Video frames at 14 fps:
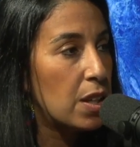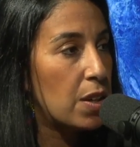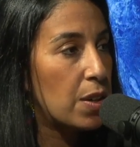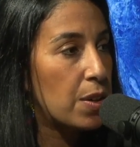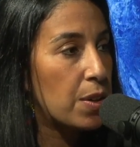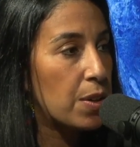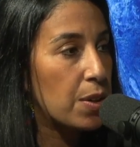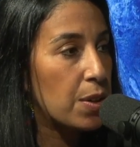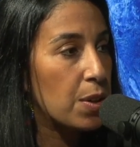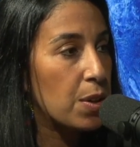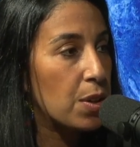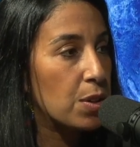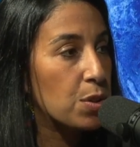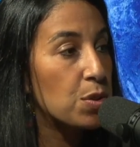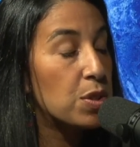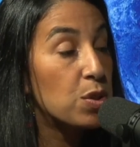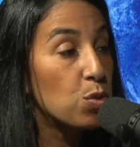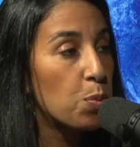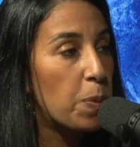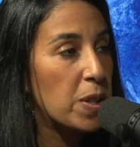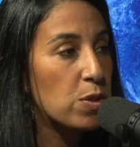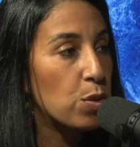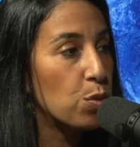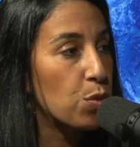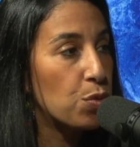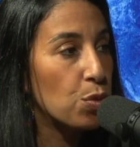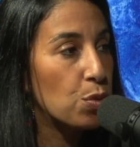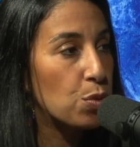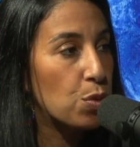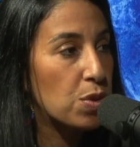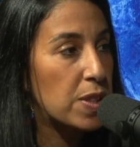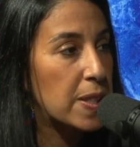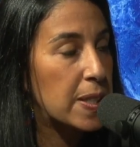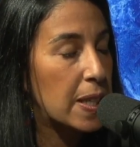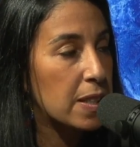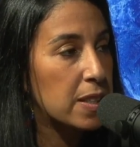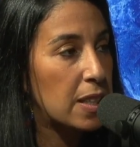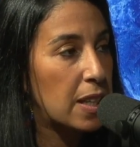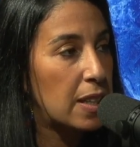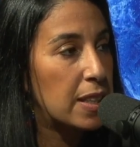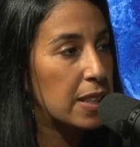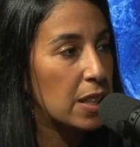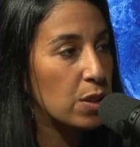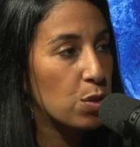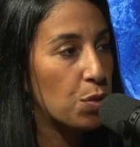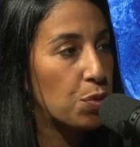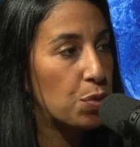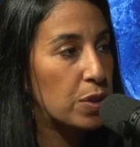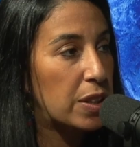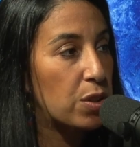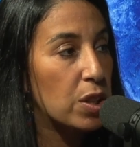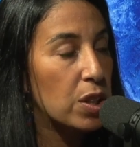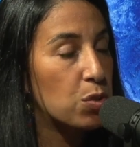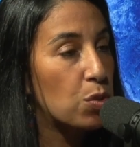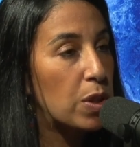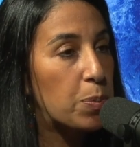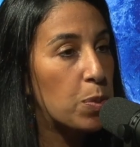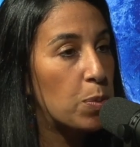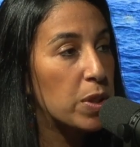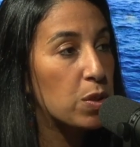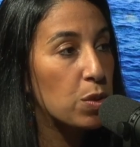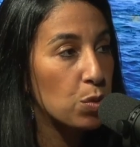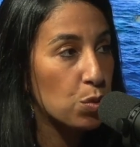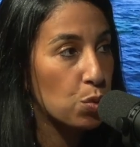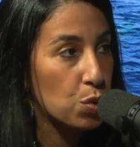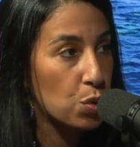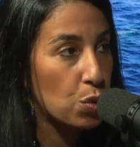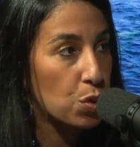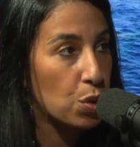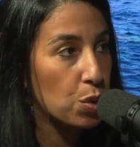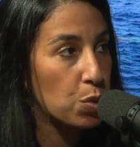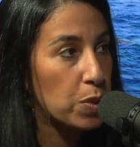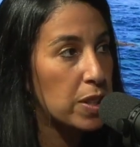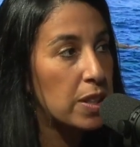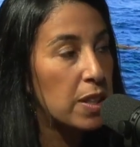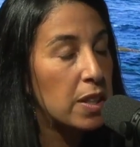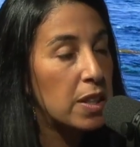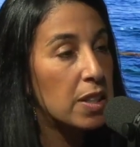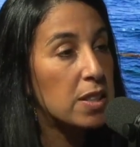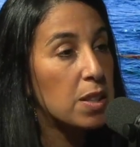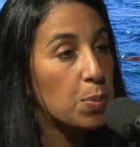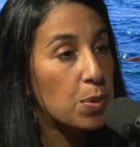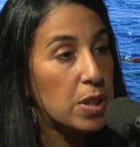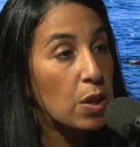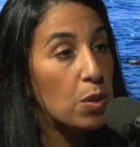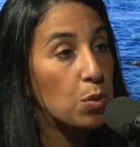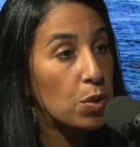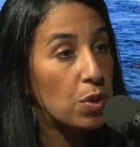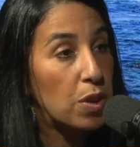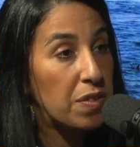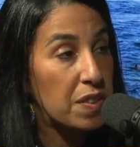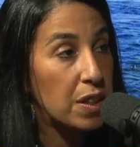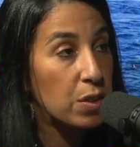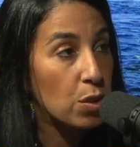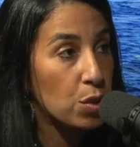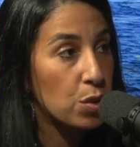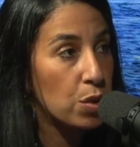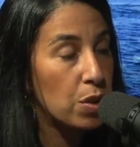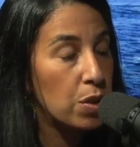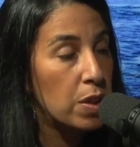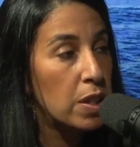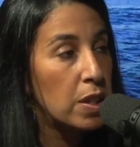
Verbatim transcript: je dis nous parce que nous venons de ces quartiers-là, les quatre cofondateurs et tous les publics que nous touchons aujourd'hui. Et c'est pour ça qu'on en a fait un enjeu.